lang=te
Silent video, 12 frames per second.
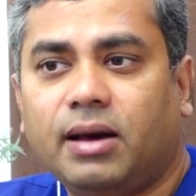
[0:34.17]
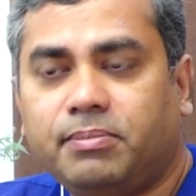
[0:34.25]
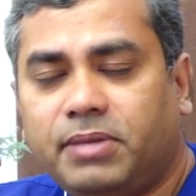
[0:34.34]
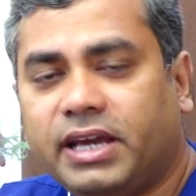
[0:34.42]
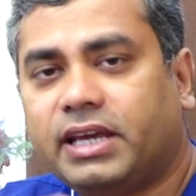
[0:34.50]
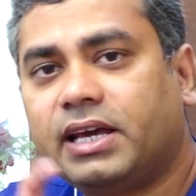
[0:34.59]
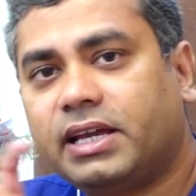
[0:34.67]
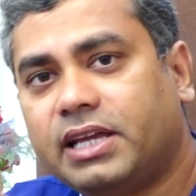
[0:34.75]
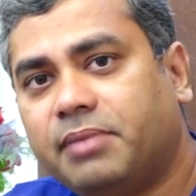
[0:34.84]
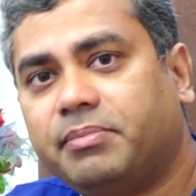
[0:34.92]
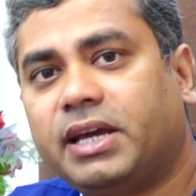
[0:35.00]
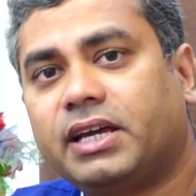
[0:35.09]
అబ్బాయి కానీ
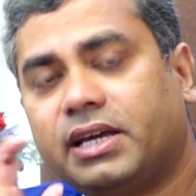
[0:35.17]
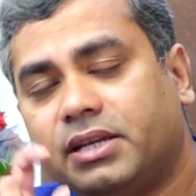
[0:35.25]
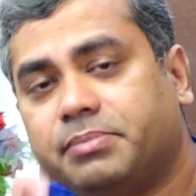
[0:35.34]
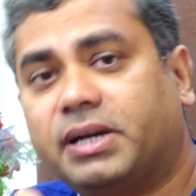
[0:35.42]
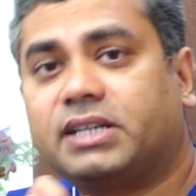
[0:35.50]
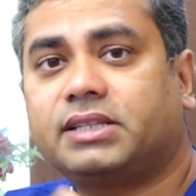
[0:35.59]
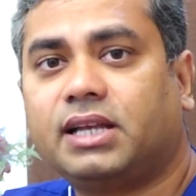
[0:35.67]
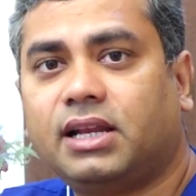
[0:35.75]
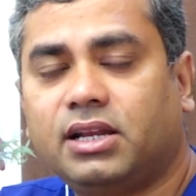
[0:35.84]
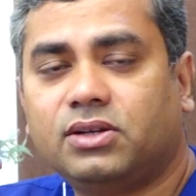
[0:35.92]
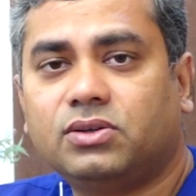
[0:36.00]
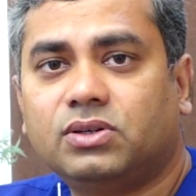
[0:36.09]
అమ్మాయి కానీ
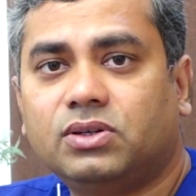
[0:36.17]
బట్టతలలు